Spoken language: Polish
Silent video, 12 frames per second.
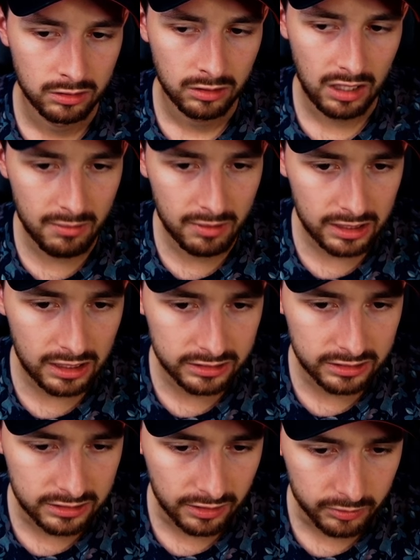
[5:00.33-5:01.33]

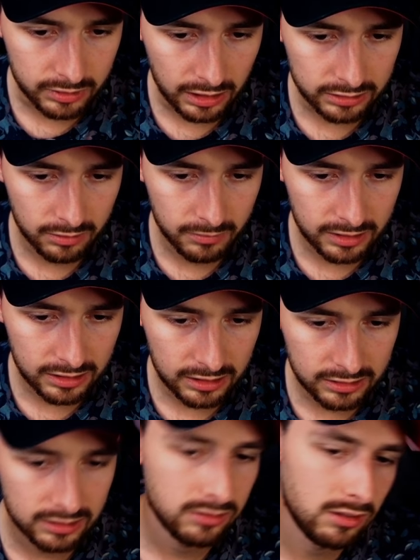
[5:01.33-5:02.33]
Emeraldy trafił, tak? Co
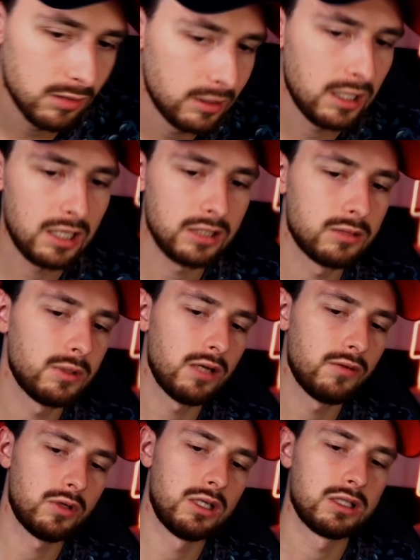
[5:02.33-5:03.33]
Emeraldy? No Emeraldy,
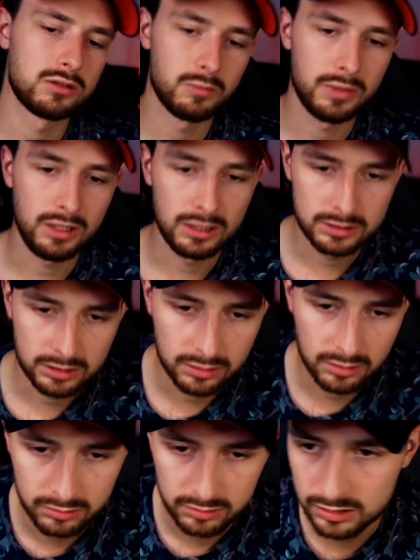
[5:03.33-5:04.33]
brawo Alek, super jesteś,
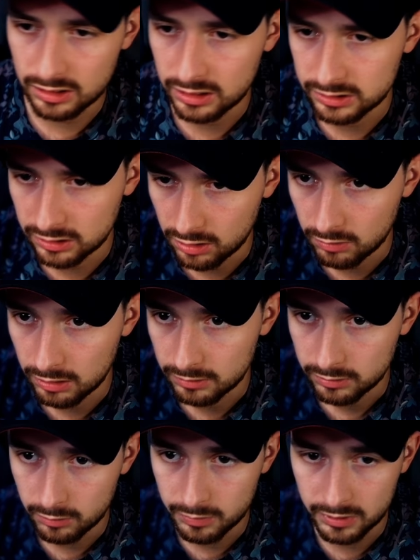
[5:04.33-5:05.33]
no. 11 koła,
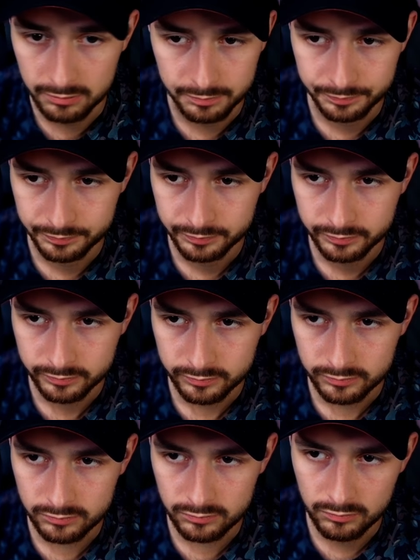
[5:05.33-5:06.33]
yupi.
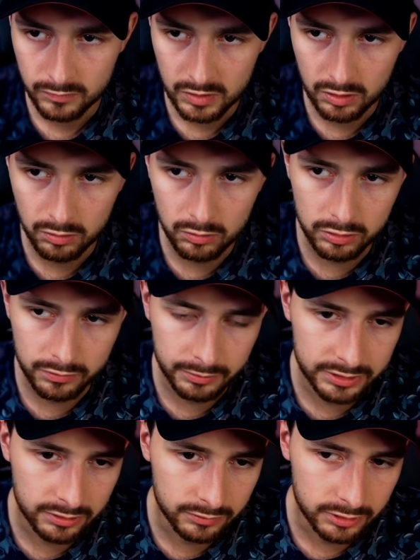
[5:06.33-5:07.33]
Kurczę, muszę
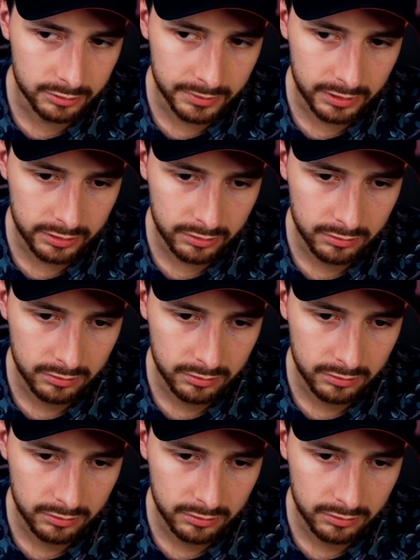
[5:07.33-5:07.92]
znowu coś sprzedać, no.